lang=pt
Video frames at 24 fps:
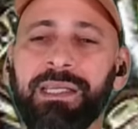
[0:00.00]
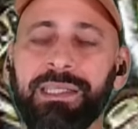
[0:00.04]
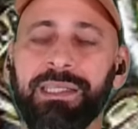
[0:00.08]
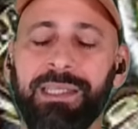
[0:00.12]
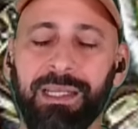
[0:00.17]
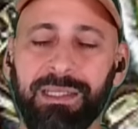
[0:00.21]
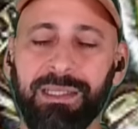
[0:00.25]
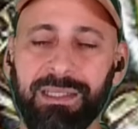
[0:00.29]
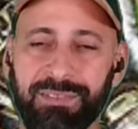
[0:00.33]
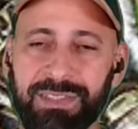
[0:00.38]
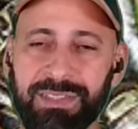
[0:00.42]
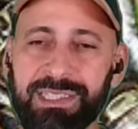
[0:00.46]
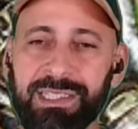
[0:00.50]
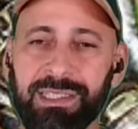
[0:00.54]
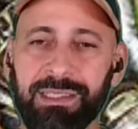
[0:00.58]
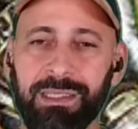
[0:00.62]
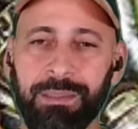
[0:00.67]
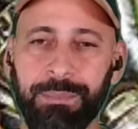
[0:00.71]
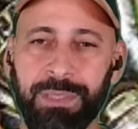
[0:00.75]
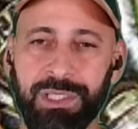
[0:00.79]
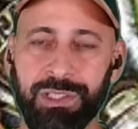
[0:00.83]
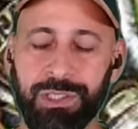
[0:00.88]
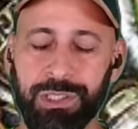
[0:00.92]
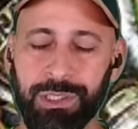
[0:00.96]
que ele estava sendo
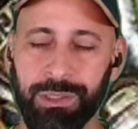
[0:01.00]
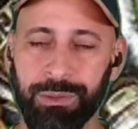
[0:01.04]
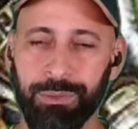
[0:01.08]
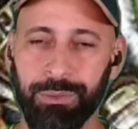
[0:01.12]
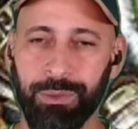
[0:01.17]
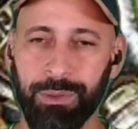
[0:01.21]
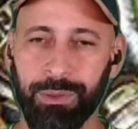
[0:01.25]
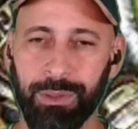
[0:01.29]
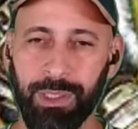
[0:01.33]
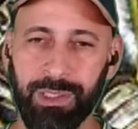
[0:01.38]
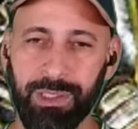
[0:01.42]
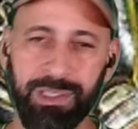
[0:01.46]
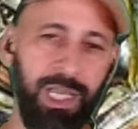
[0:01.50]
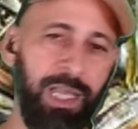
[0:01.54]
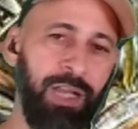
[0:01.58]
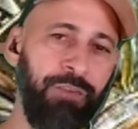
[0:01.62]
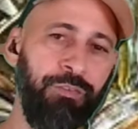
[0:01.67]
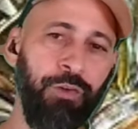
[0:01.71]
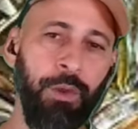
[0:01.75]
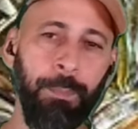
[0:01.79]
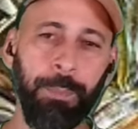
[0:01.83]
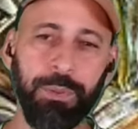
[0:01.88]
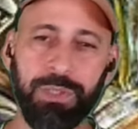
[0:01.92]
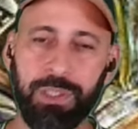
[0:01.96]
demitido. E aí ele
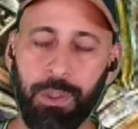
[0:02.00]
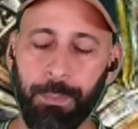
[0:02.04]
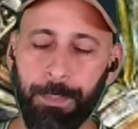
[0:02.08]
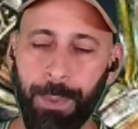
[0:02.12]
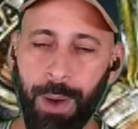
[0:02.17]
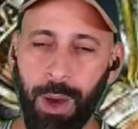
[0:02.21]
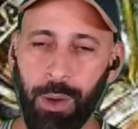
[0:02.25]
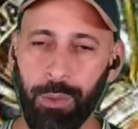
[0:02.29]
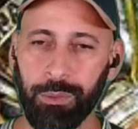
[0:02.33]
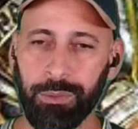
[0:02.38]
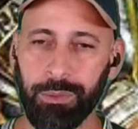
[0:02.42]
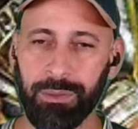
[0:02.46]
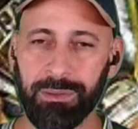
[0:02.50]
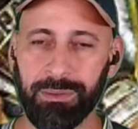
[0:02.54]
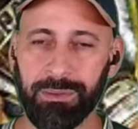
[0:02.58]
foi para São Paulo.